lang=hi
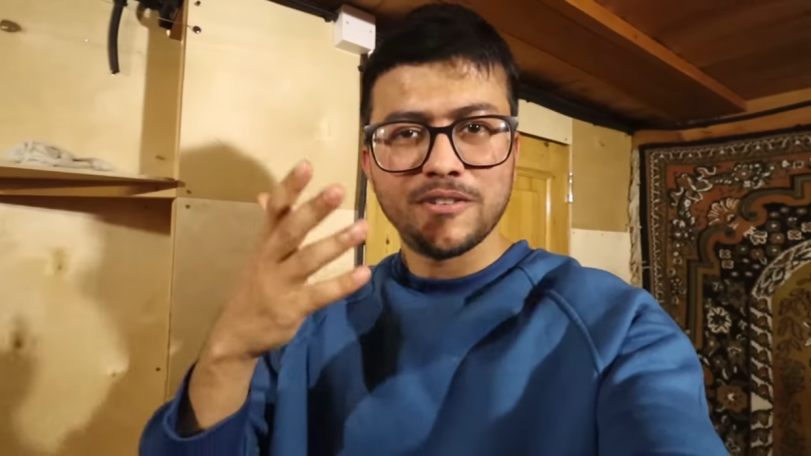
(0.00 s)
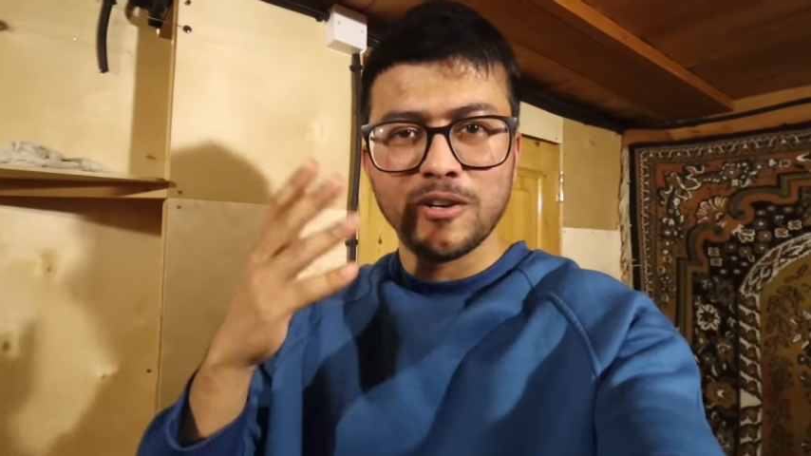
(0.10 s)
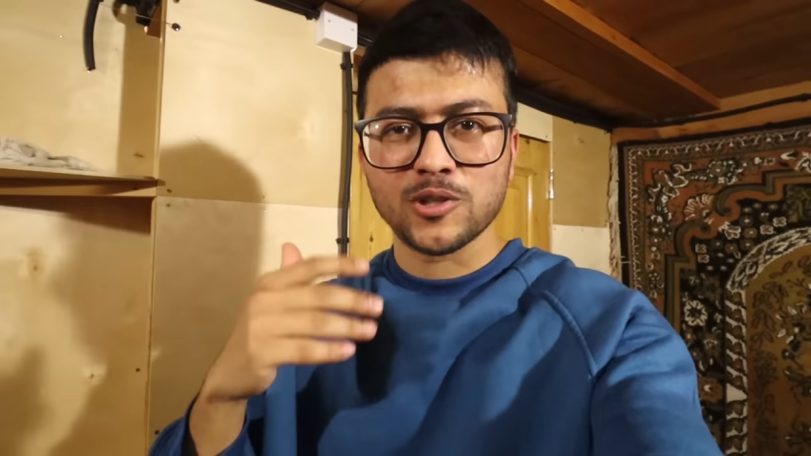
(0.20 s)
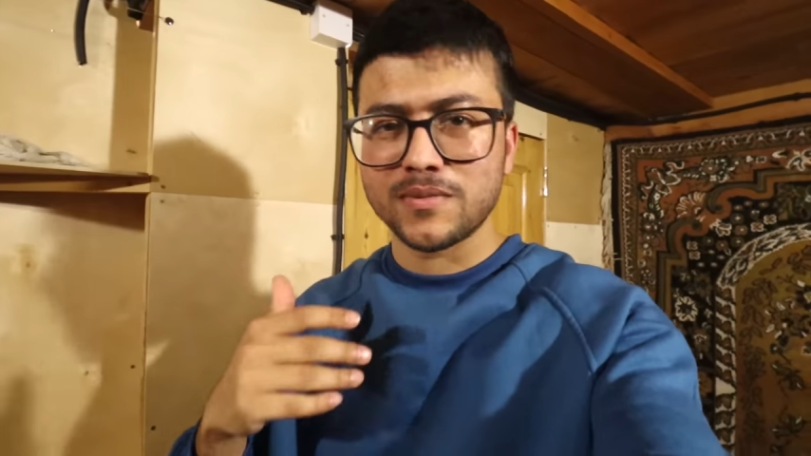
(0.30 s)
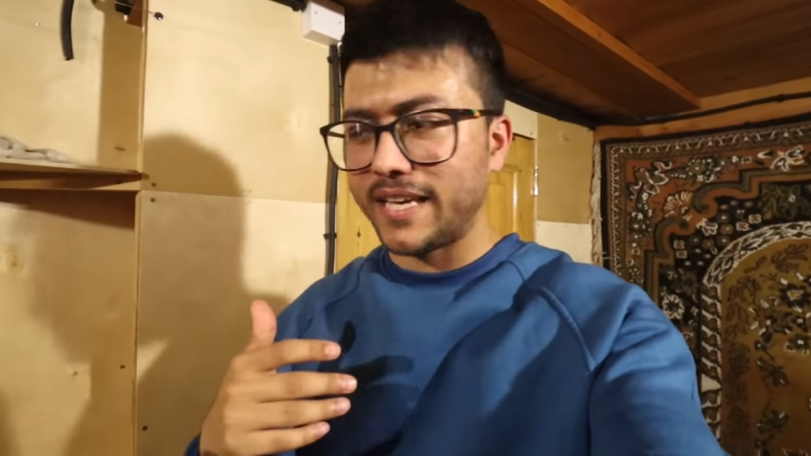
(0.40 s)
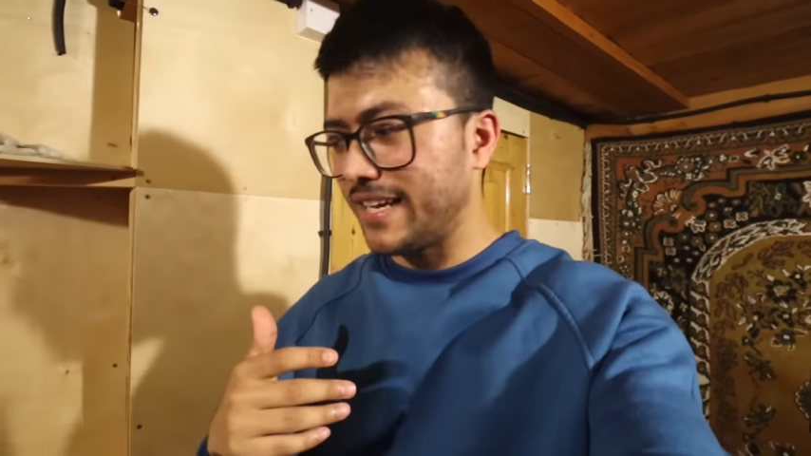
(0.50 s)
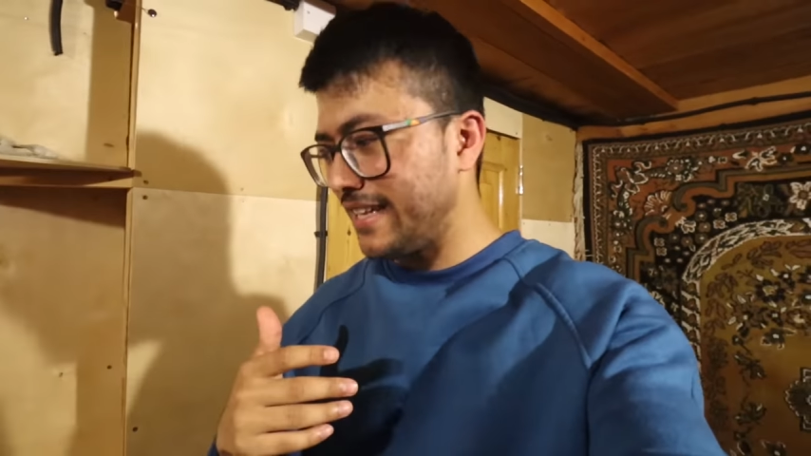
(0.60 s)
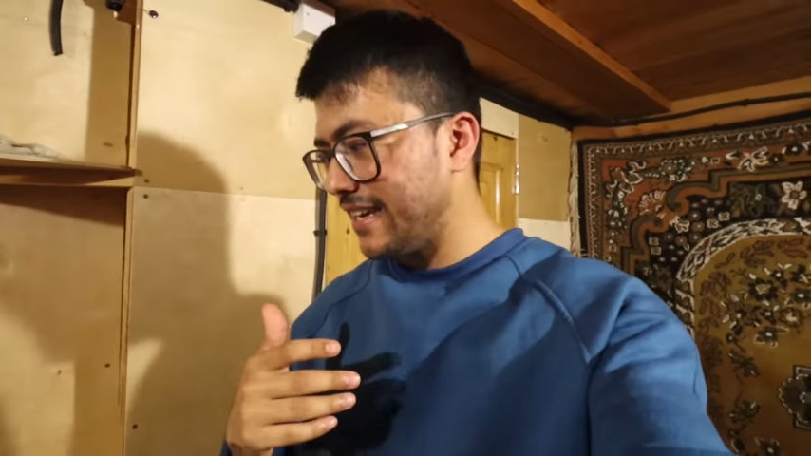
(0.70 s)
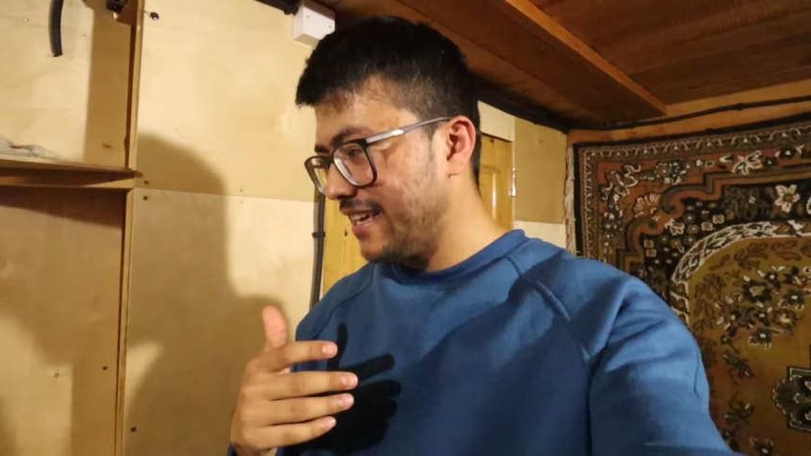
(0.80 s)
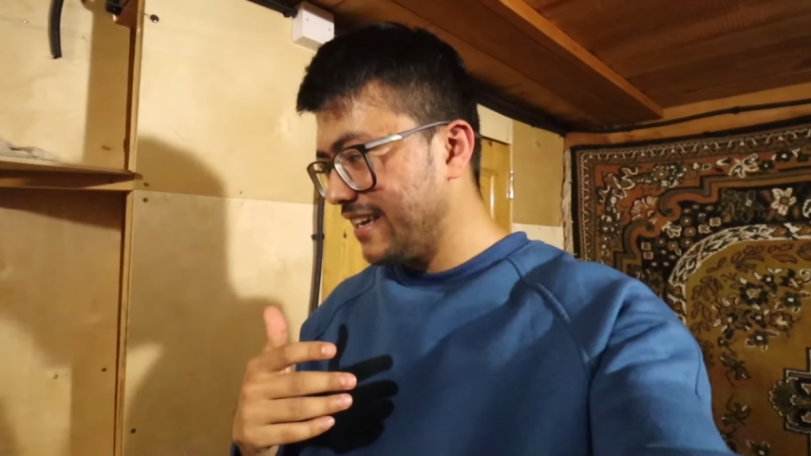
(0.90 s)
उस वीडियोज़ में देखे
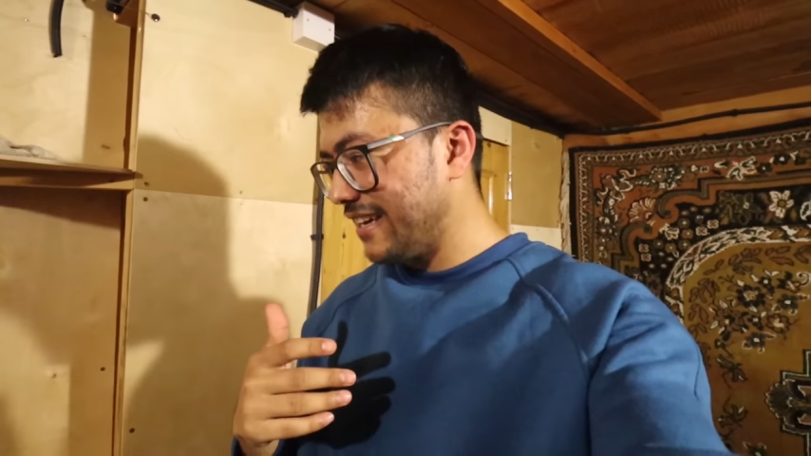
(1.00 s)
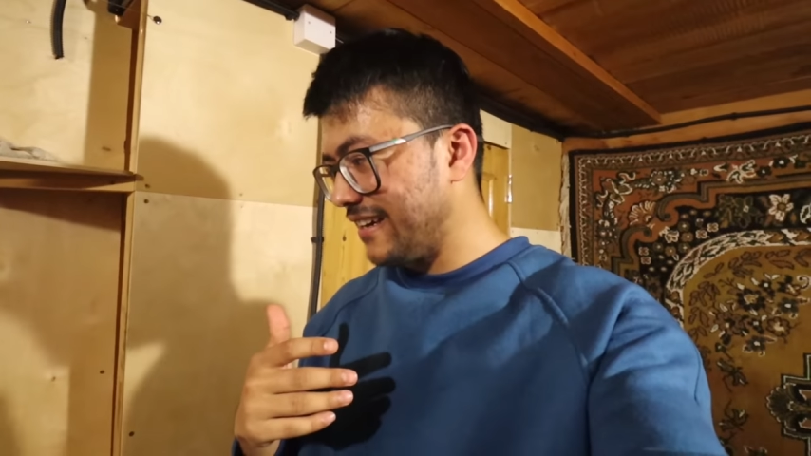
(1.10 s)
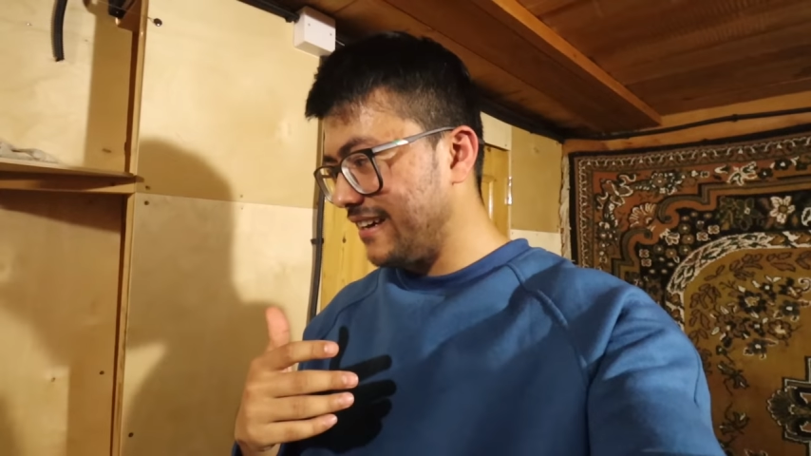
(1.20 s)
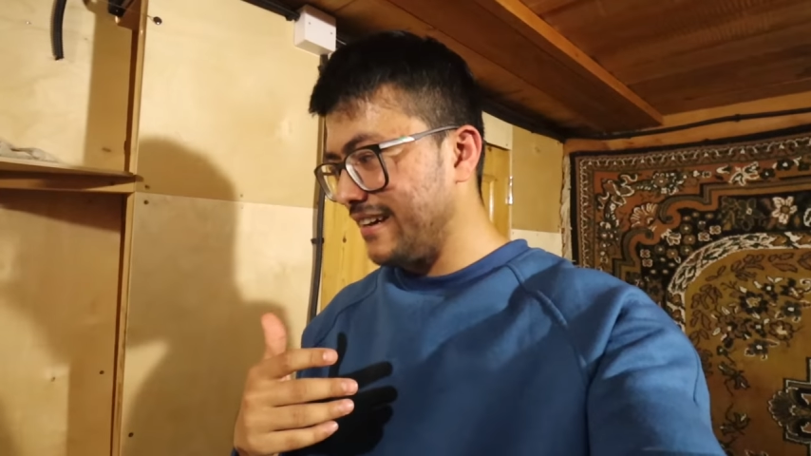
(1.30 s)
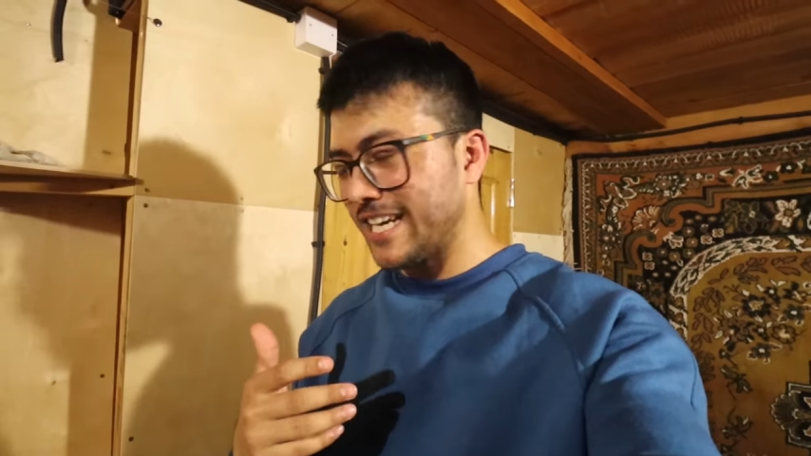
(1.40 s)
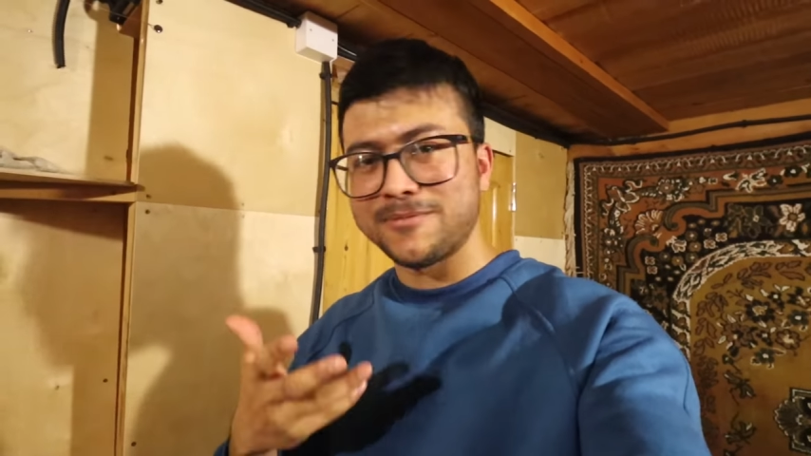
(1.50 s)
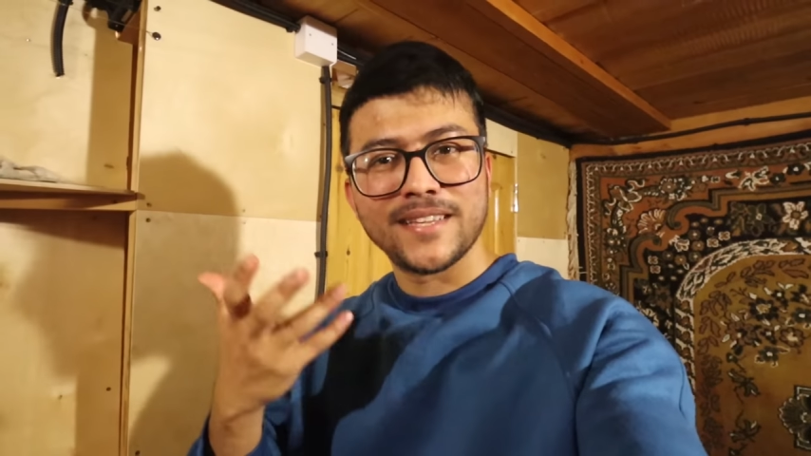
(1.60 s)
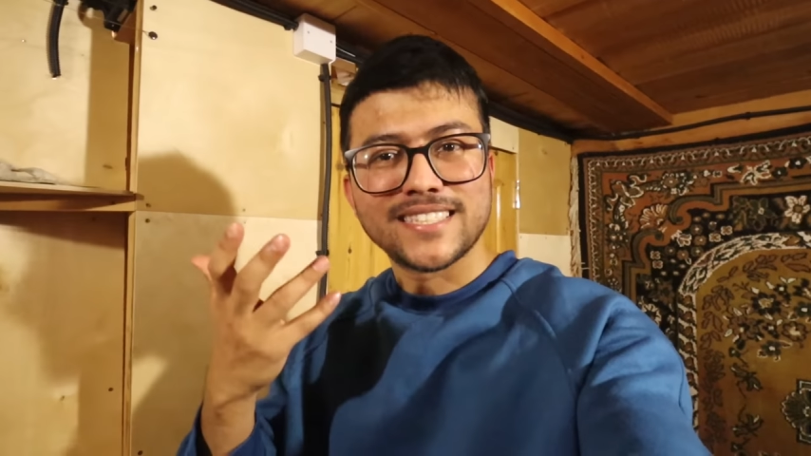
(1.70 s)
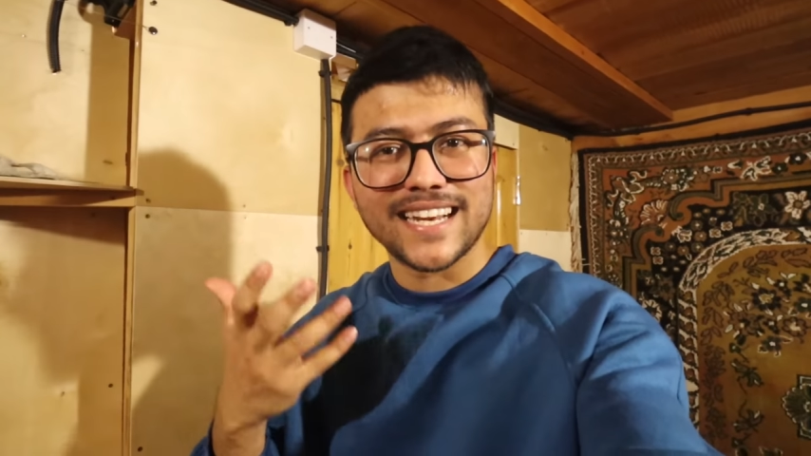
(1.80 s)
थे एक्सपीरियंस